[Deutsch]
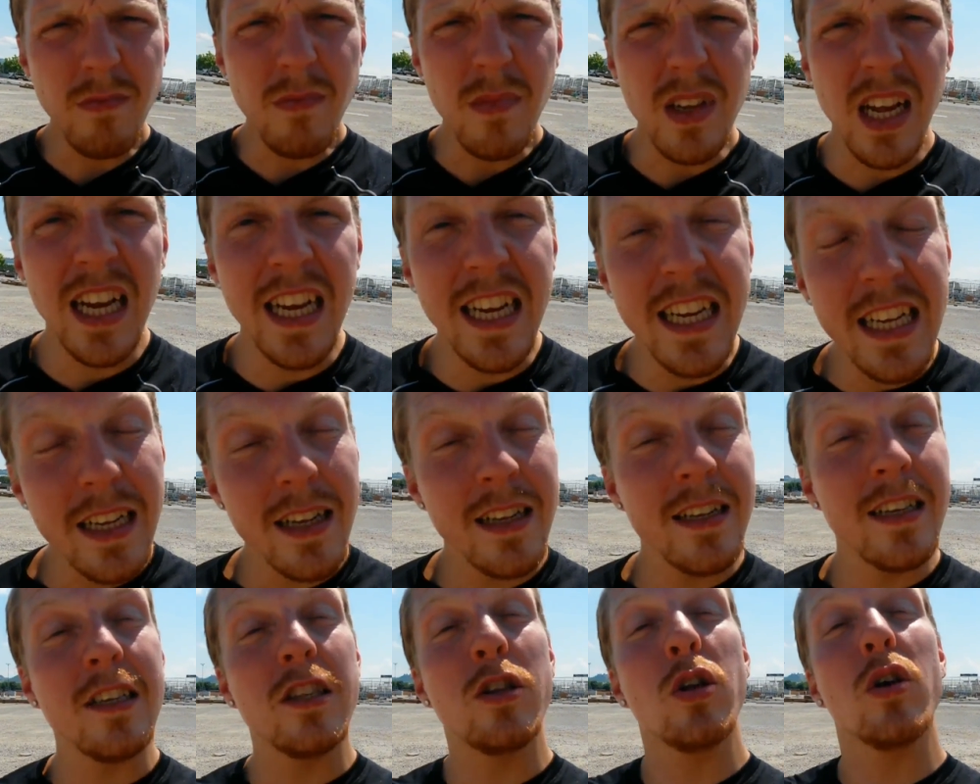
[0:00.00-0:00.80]
hinten
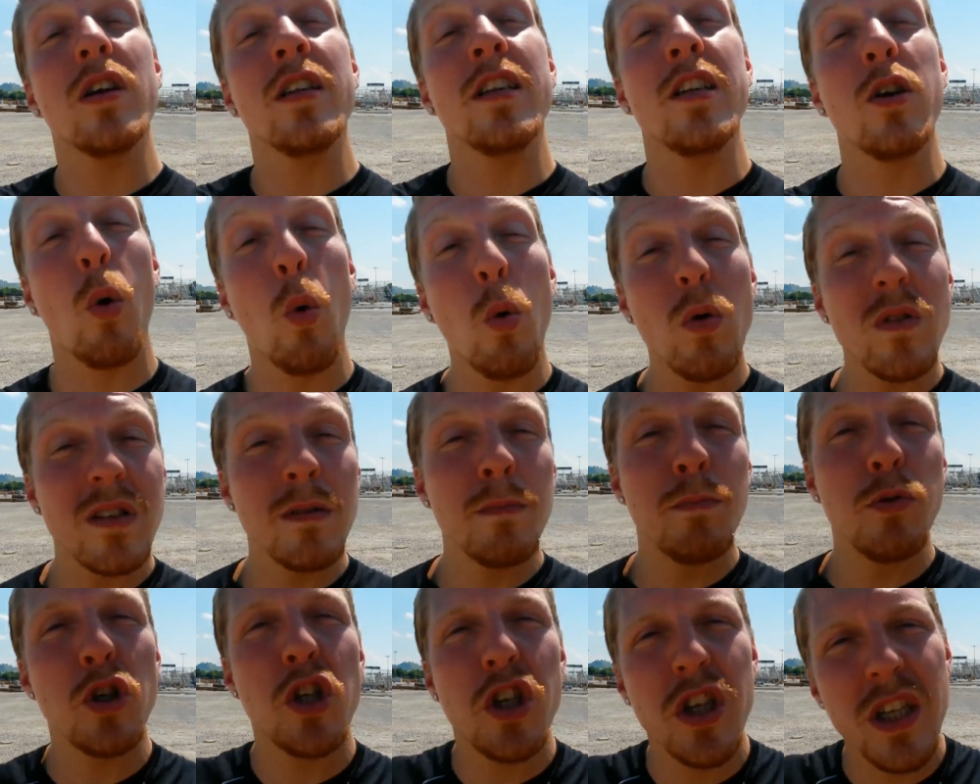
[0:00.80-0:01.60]
die, in die
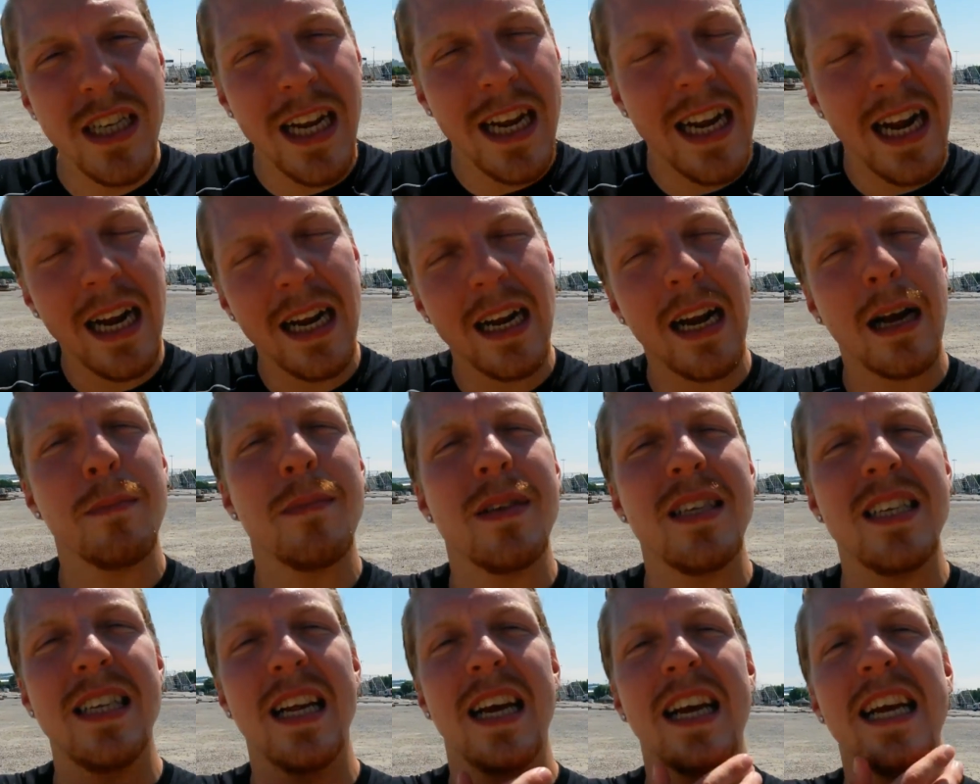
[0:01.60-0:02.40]
Rosenbüsche gegangen, haben
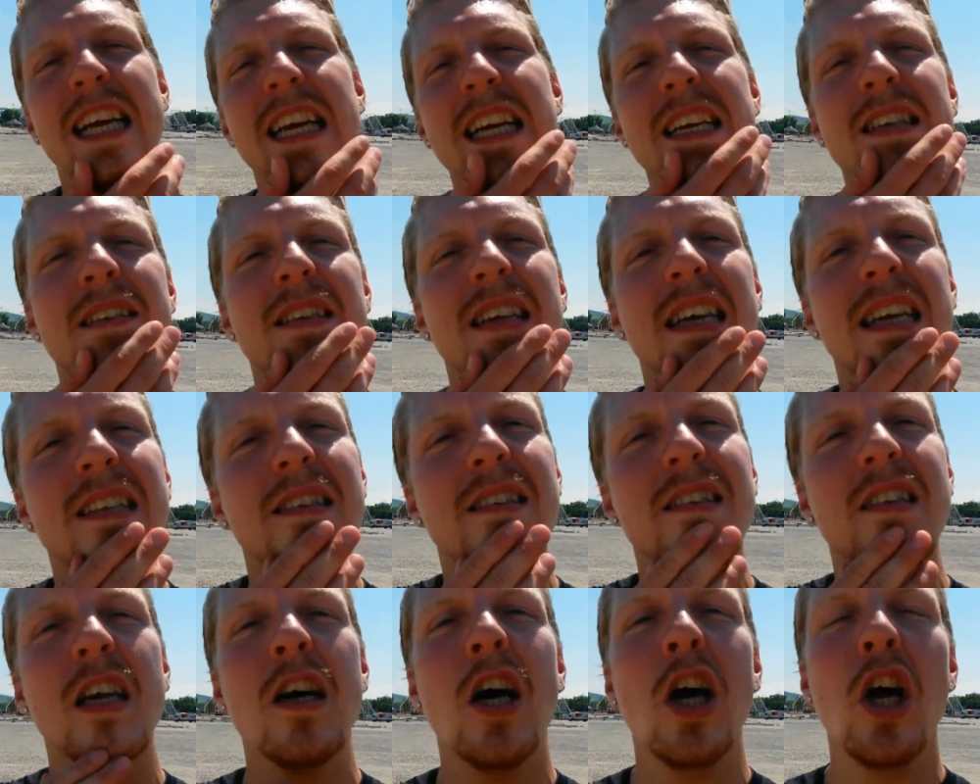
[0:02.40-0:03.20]
sich da
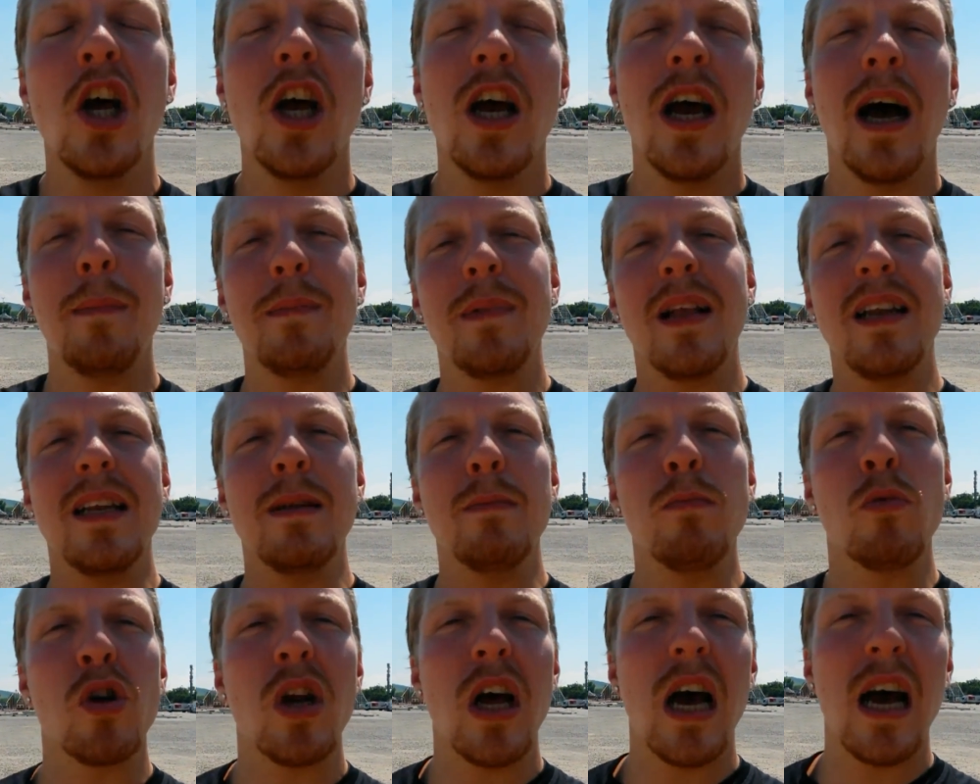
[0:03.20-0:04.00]
hingesetzt, haben dann
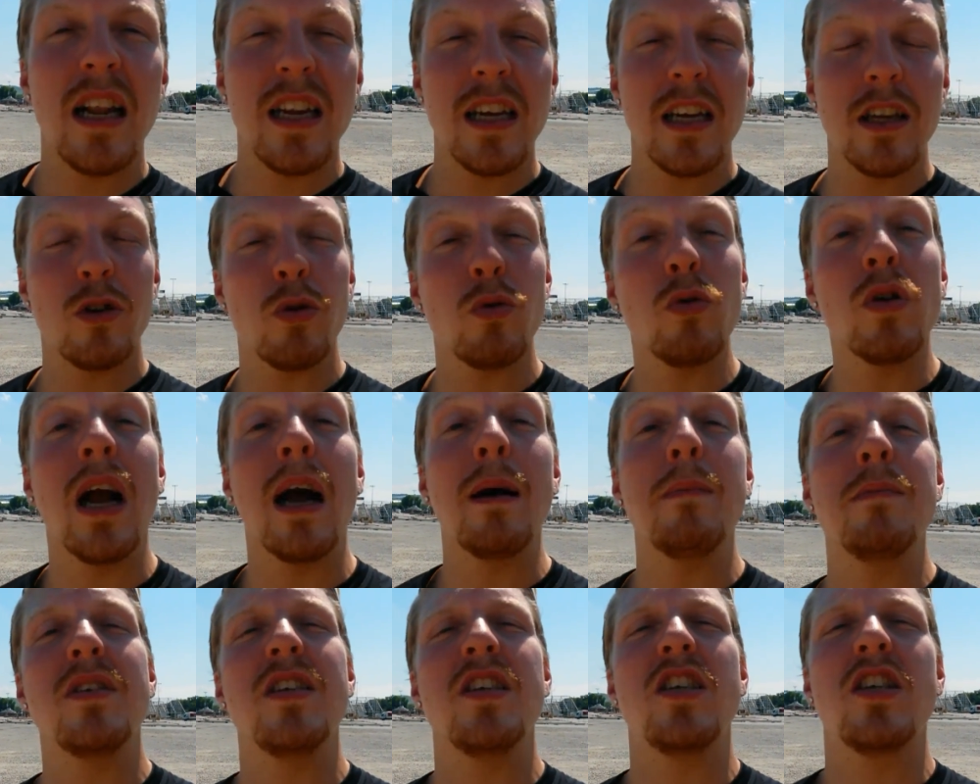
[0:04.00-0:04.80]
Limonade getrunken,
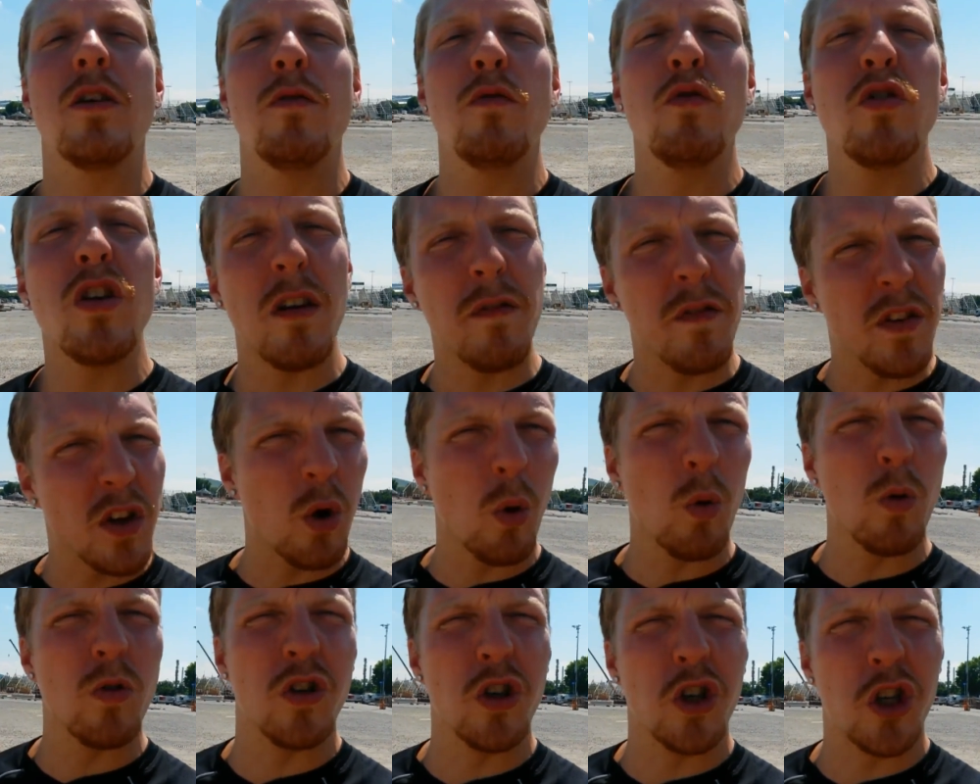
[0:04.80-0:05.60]
haben sich gewundert, wie
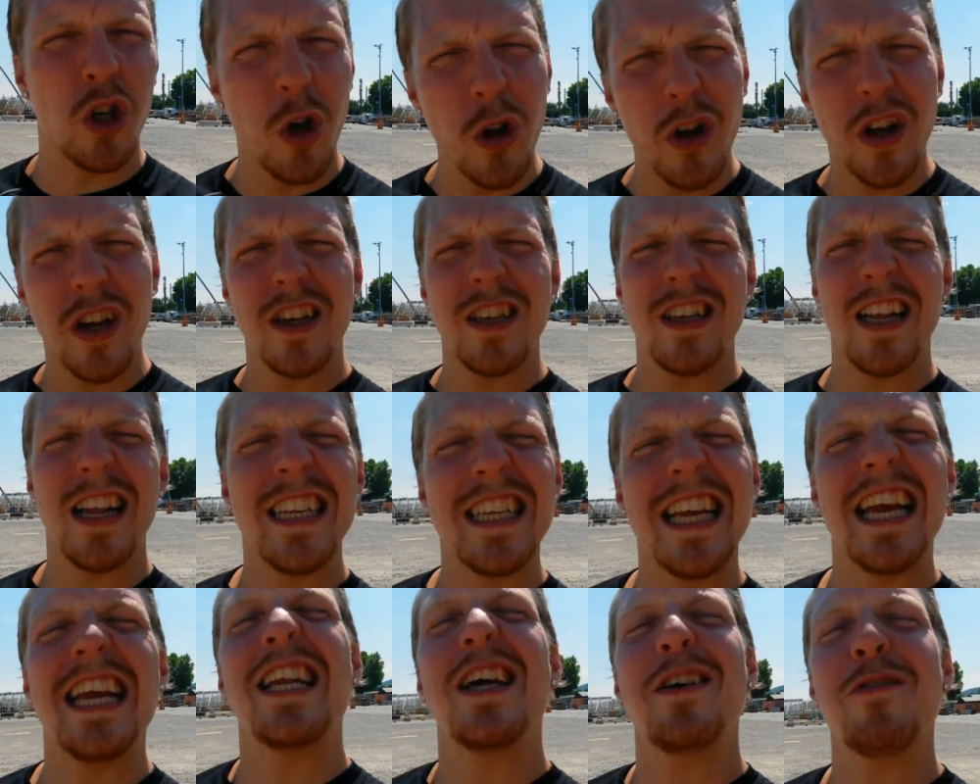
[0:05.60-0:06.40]
große Schlücke denn
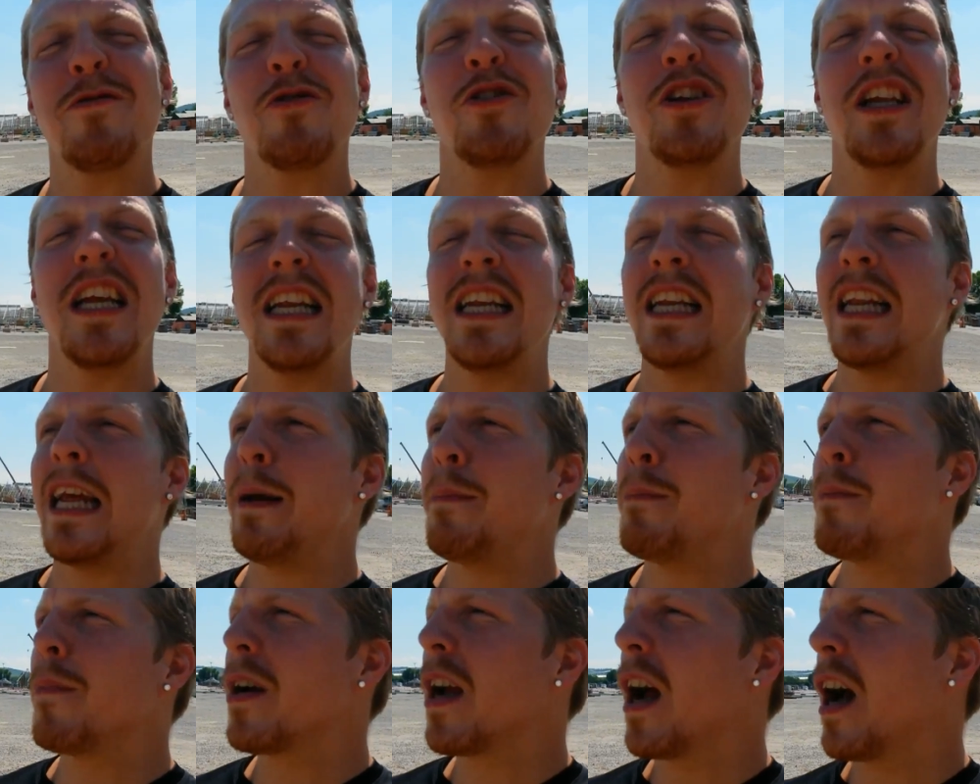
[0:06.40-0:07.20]
jeder von denen
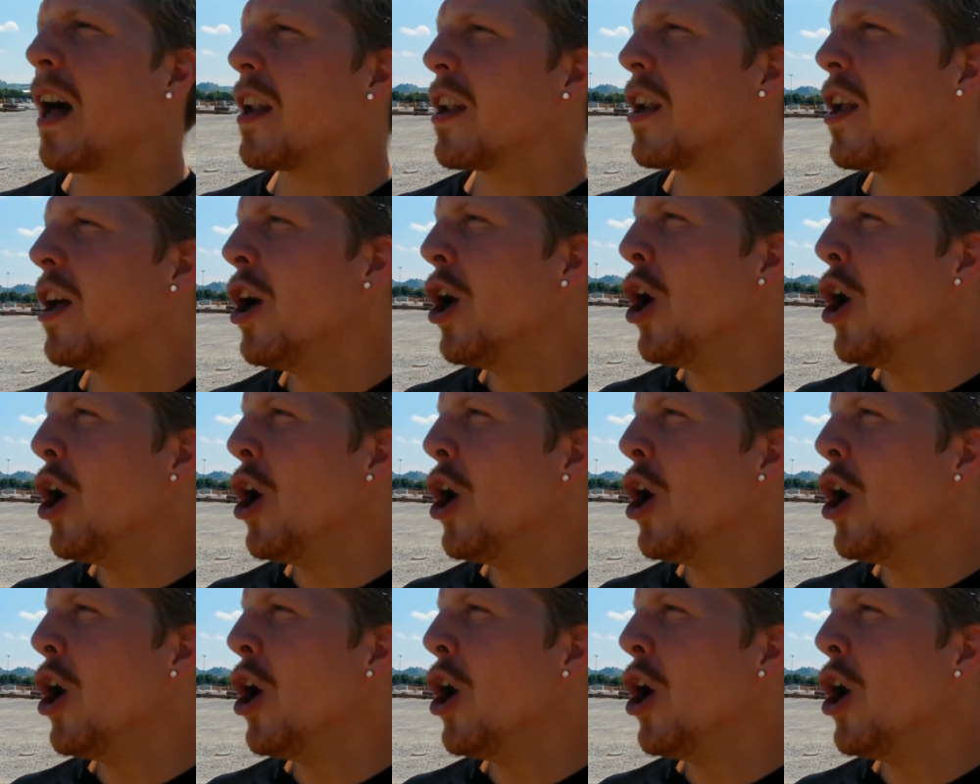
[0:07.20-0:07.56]
nehmen kann.